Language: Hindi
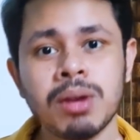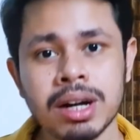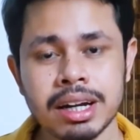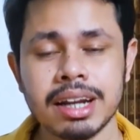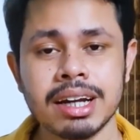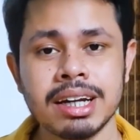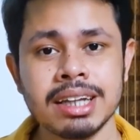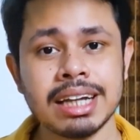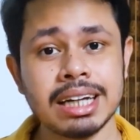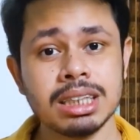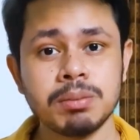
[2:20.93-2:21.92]
वन टारगेट है
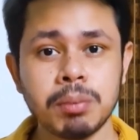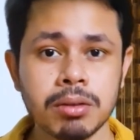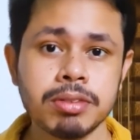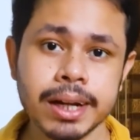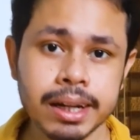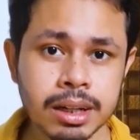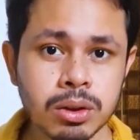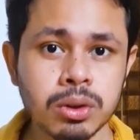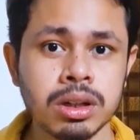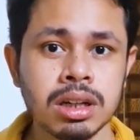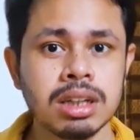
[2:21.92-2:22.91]
दैट इज़ परफेक्टली
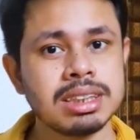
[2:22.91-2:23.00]
गुड